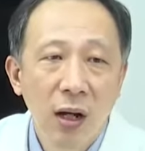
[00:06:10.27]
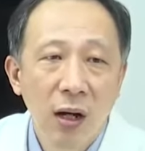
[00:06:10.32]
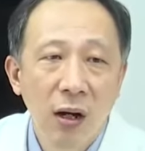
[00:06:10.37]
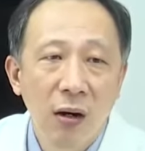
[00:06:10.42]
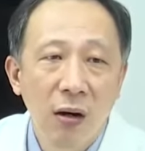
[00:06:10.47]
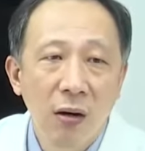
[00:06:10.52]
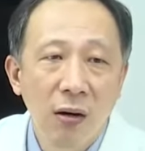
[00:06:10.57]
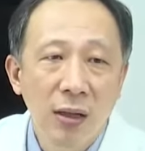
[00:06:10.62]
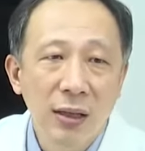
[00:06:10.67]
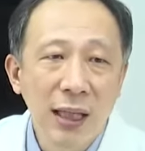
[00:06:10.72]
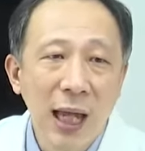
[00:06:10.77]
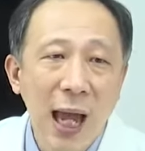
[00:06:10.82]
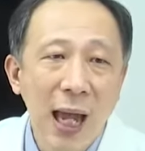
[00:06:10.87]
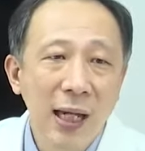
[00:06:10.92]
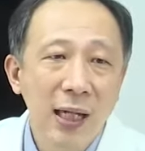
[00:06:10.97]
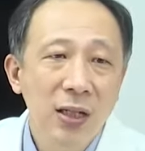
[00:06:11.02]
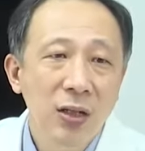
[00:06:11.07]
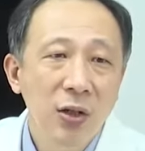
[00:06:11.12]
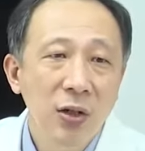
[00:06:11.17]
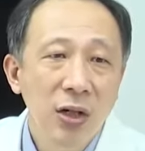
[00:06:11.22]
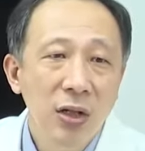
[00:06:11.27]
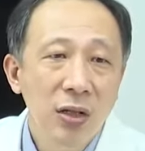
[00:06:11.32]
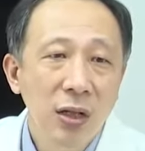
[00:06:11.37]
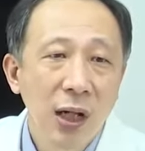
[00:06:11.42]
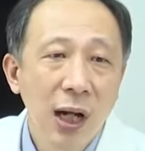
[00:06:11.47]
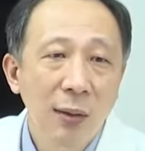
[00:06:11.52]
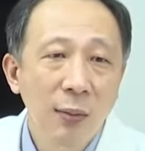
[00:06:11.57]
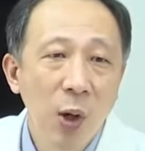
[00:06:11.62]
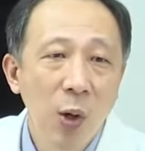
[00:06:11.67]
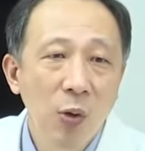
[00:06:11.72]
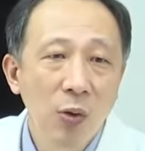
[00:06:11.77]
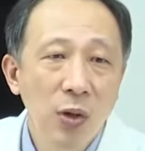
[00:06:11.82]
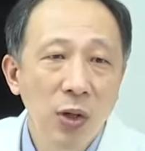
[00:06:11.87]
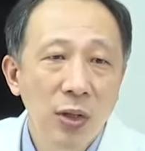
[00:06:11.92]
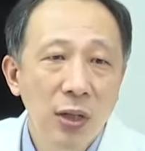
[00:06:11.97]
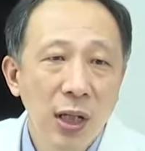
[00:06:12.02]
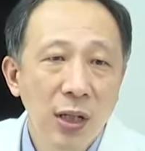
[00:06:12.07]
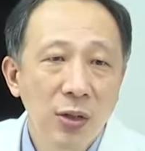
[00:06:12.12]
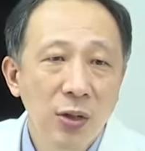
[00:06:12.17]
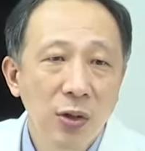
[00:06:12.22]
어, 4기 전립선 암의
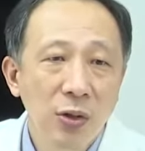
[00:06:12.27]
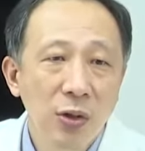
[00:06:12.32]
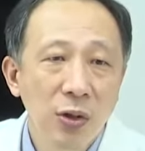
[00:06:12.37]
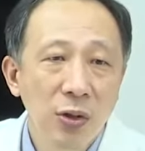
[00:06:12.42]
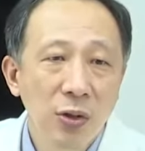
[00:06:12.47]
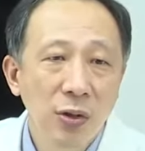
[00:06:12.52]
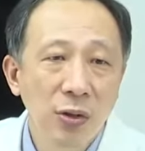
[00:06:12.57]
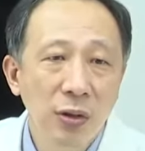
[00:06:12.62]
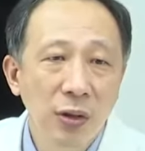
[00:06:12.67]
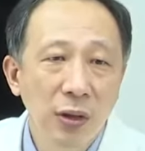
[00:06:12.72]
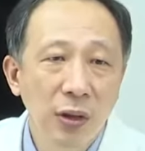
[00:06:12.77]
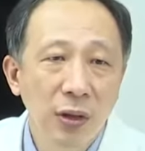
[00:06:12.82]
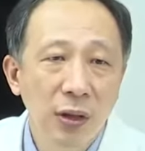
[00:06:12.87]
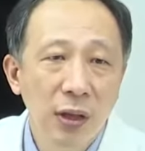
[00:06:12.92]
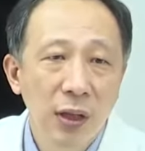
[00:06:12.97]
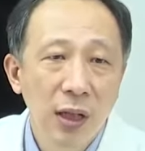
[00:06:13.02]
5년 생존율은